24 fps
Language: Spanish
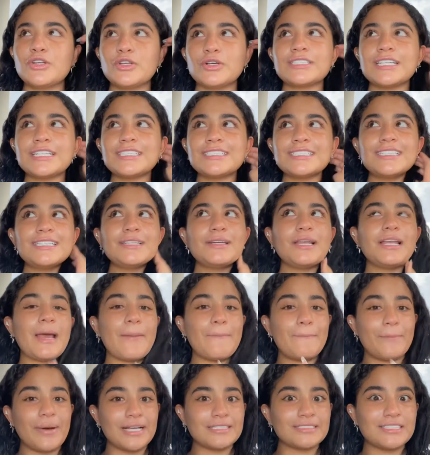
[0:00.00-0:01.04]
No sé si
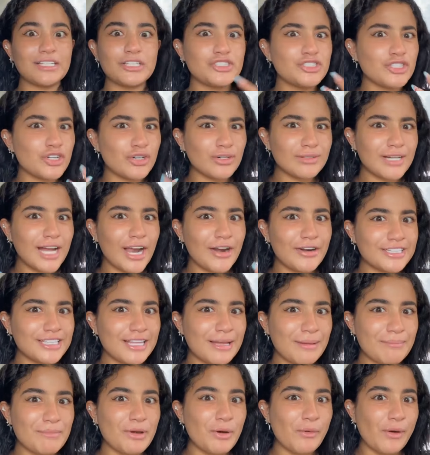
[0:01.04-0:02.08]
les pasa, yo
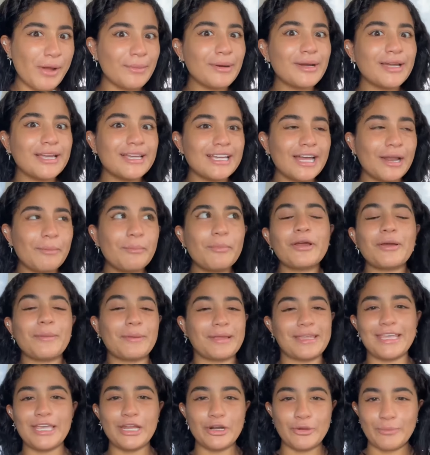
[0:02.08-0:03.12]
ahorita me voy a maquillar
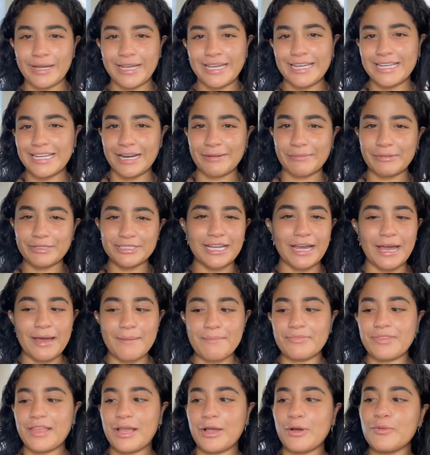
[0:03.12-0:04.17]
porque quiero maquillarme. O
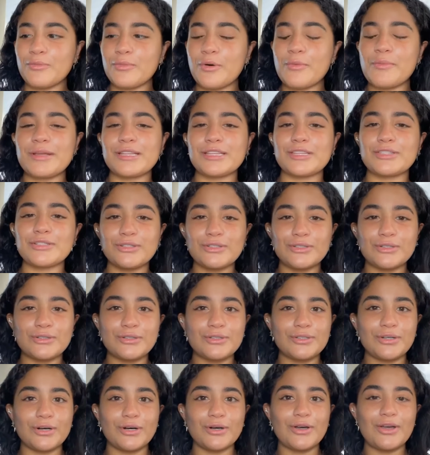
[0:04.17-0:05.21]
sea, tengo un
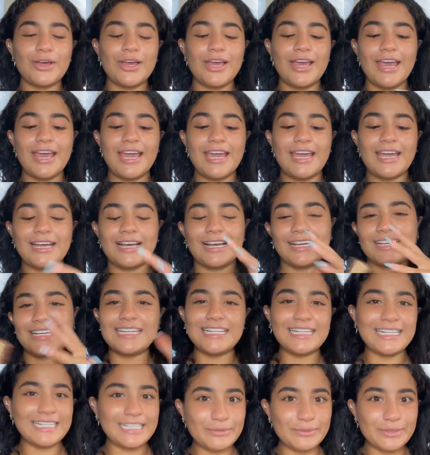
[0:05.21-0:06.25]
momento eh,
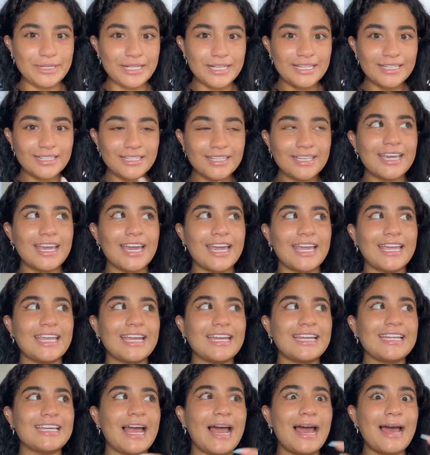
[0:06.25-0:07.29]
aquí libre que
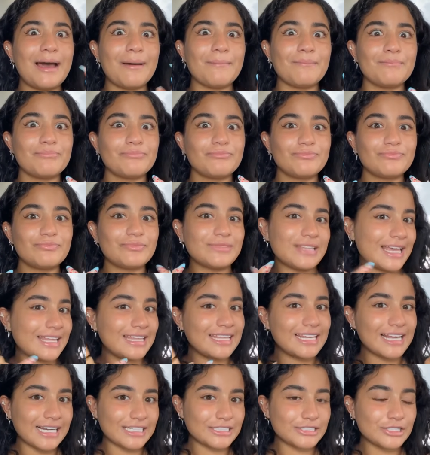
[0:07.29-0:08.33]
quería
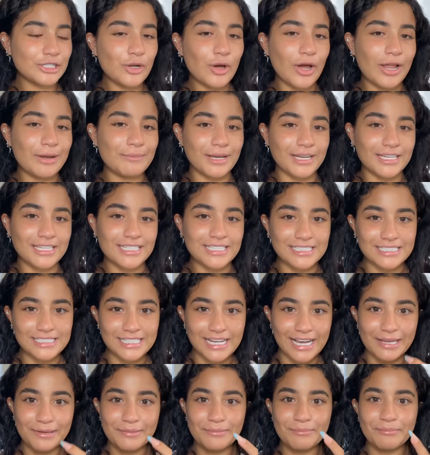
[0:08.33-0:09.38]
dedicárselo al
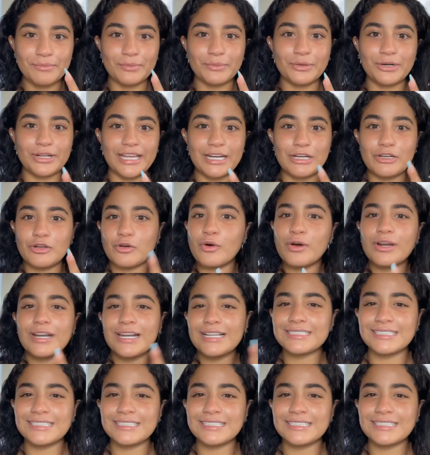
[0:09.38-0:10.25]
maquillaje porque no,